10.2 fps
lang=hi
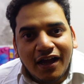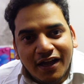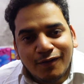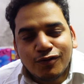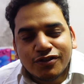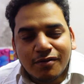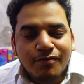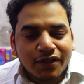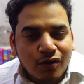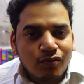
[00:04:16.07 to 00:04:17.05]
का है वो सब
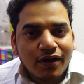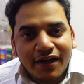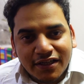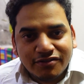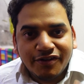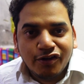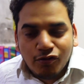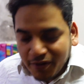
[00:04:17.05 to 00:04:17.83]
बताऊंगा नेक्स्ट वीडियो